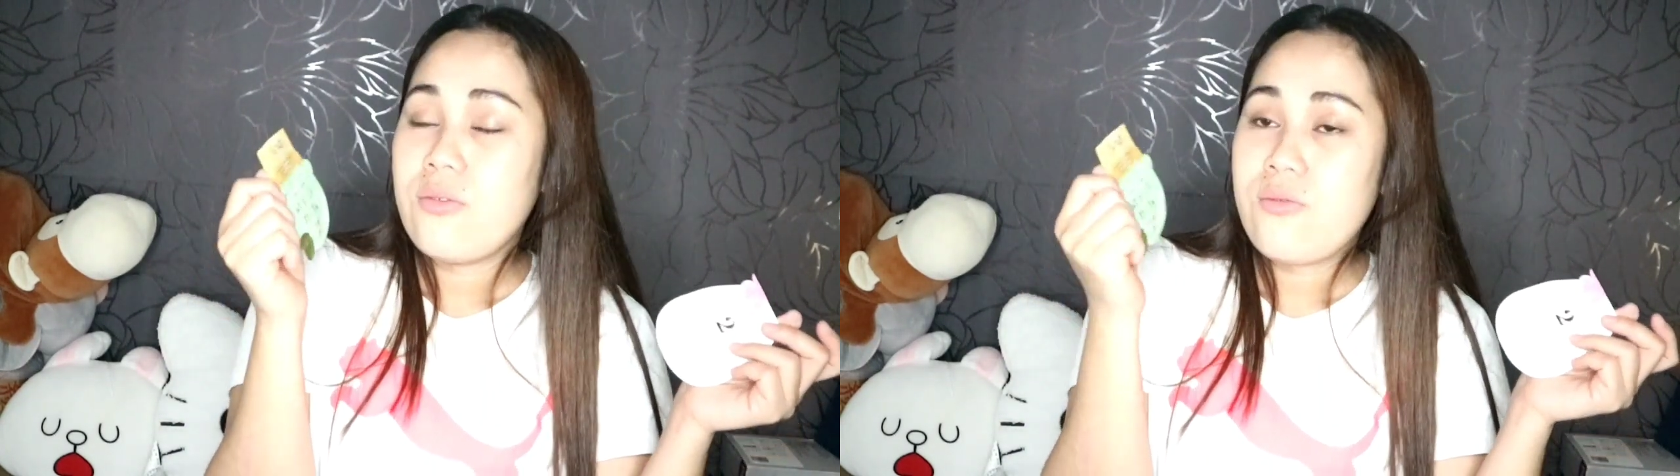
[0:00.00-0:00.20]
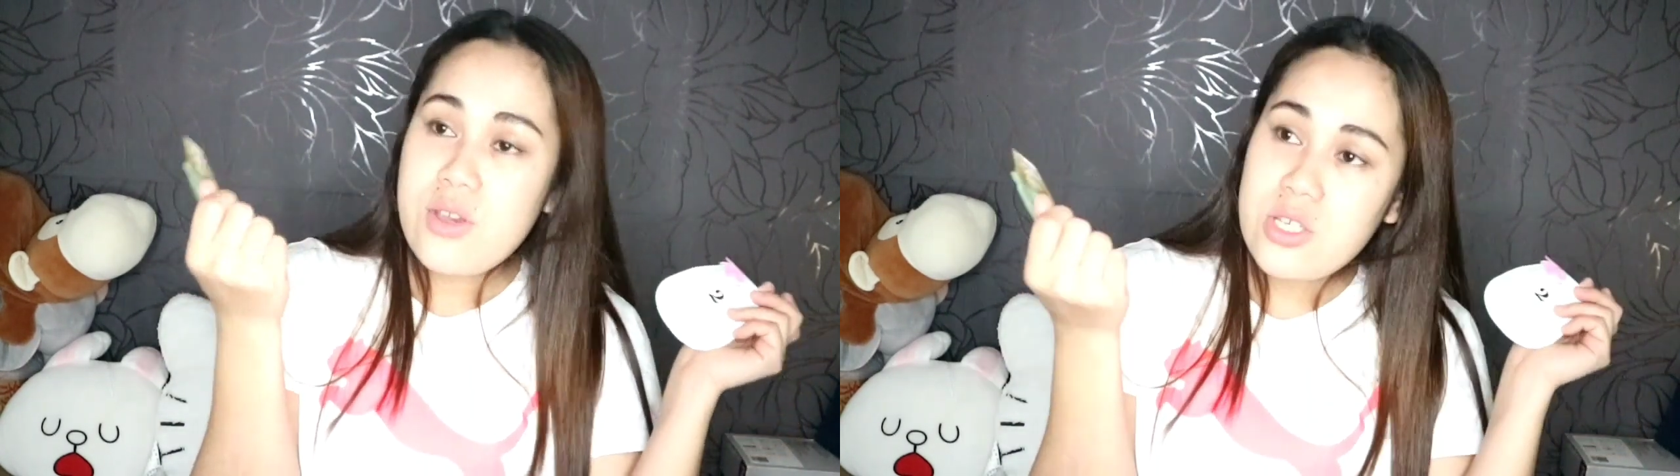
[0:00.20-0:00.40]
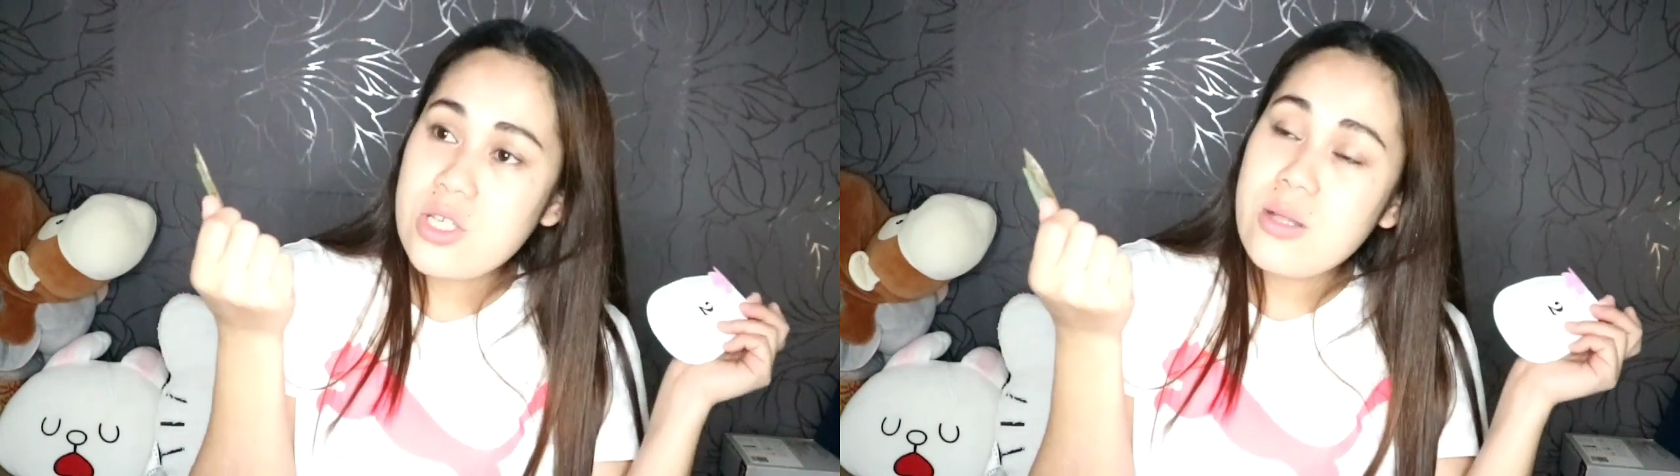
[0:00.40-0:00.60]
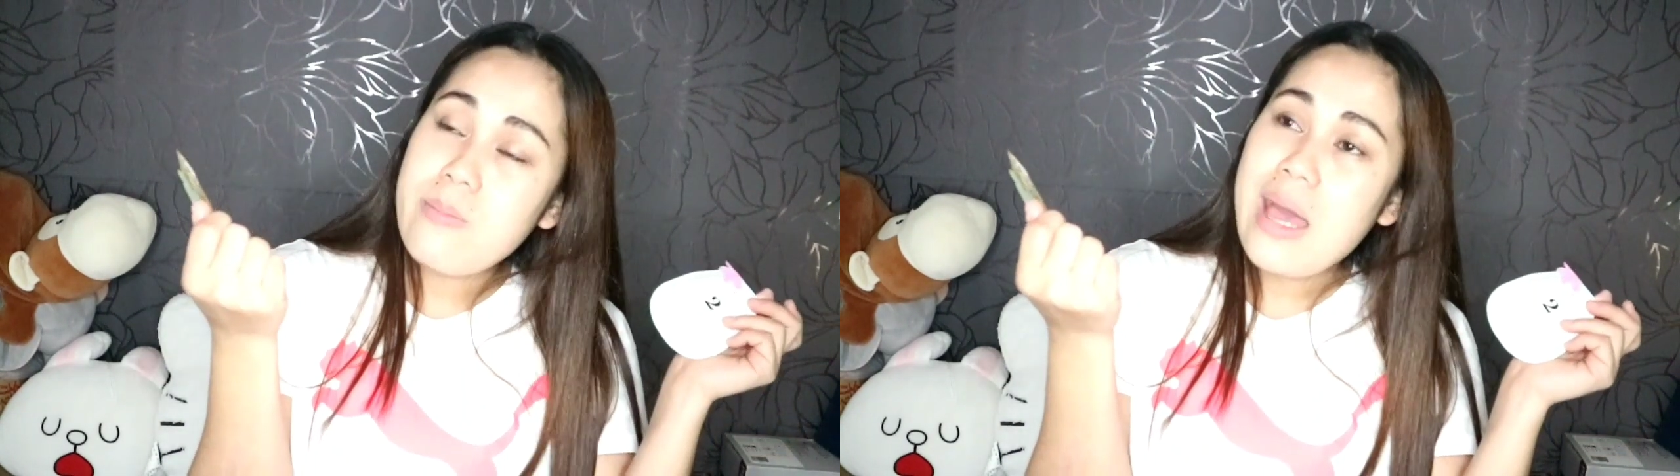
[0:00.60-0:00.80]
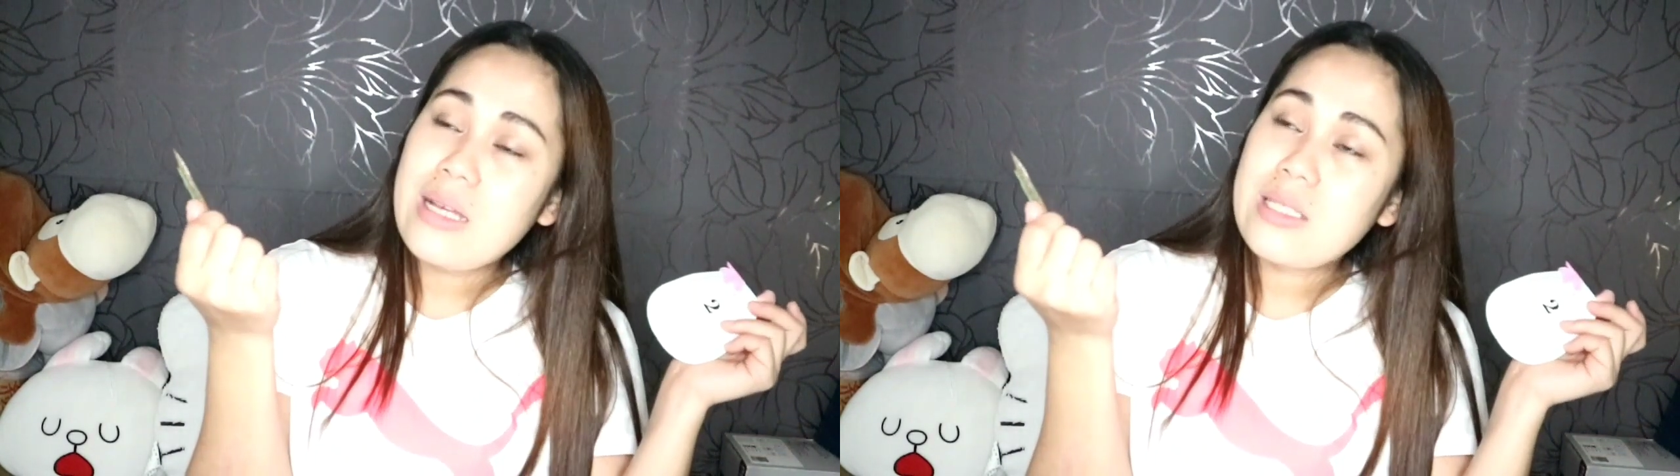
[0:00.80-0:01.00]
facial
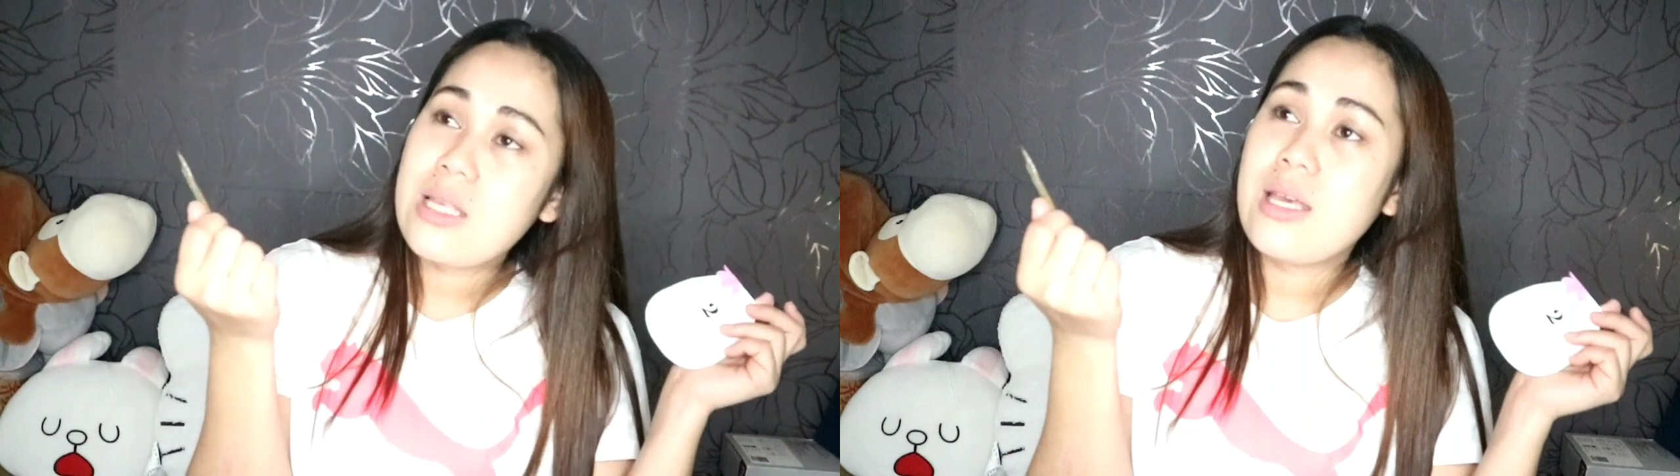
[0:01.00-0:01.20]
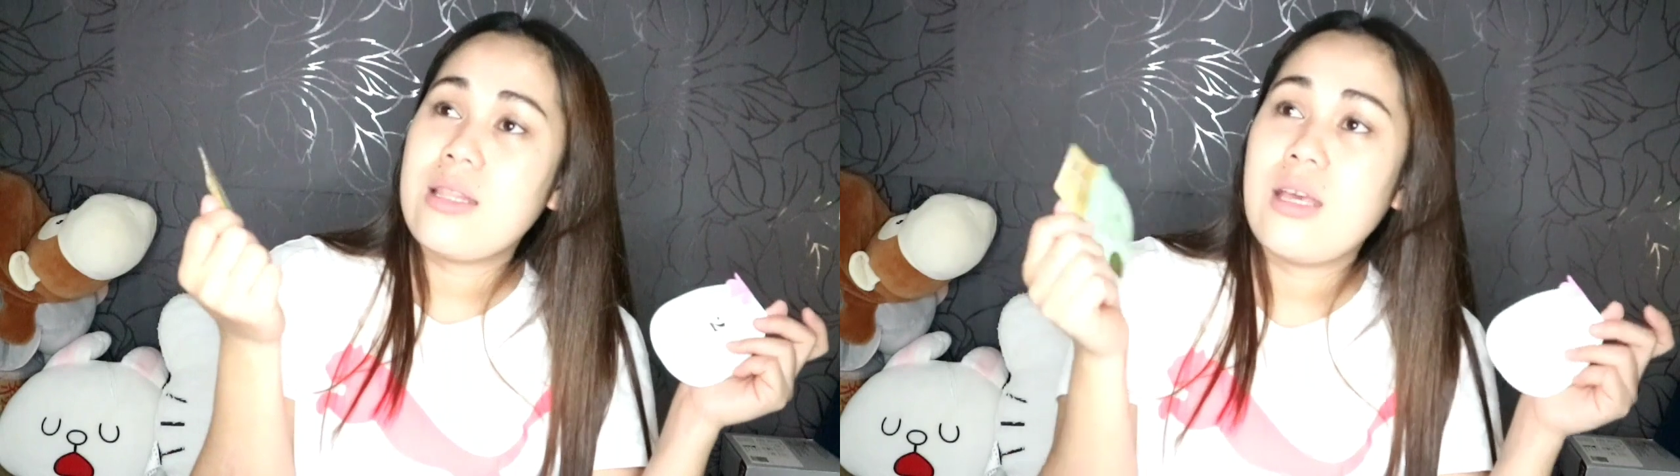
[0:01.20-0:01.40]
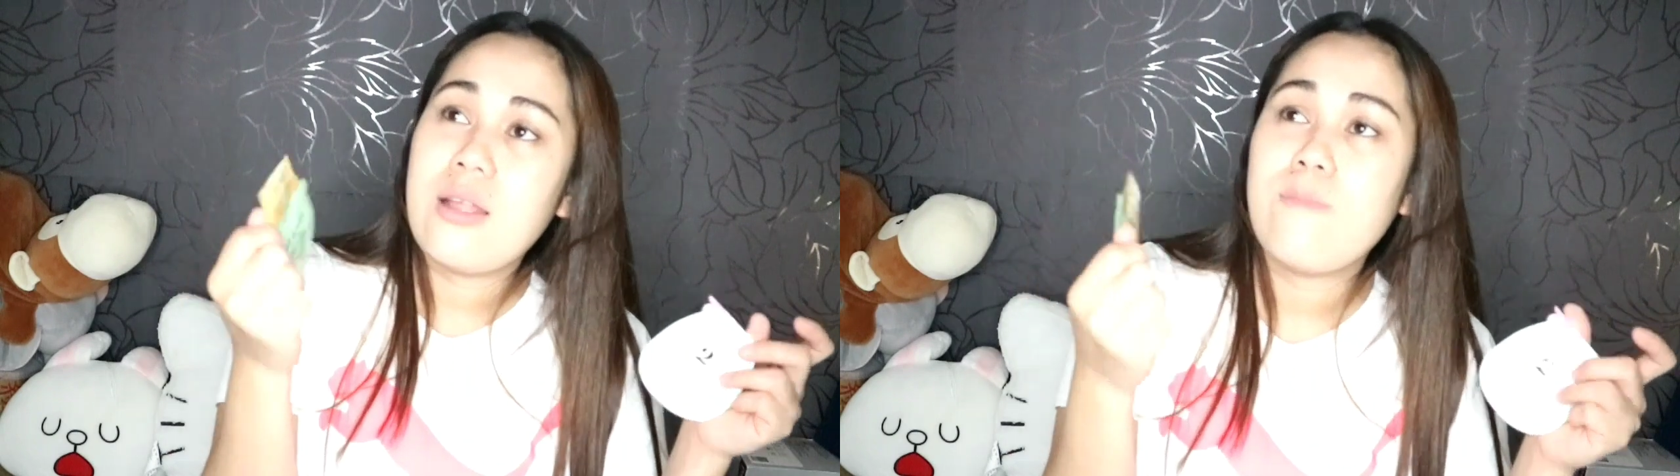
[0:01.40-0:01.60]
mask, and then